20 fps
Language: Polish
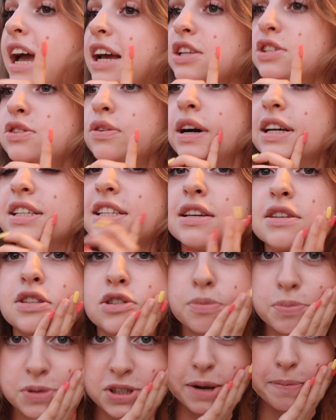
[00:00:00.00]
I słuchajcie,
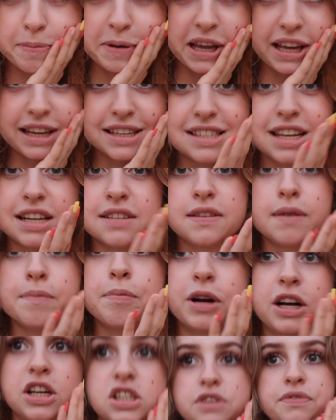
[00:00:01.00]
jest tu przepięknie, zaraz wam
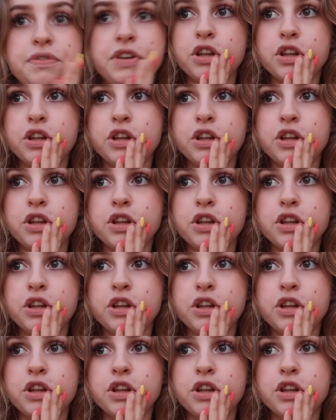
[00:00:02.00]
pokażę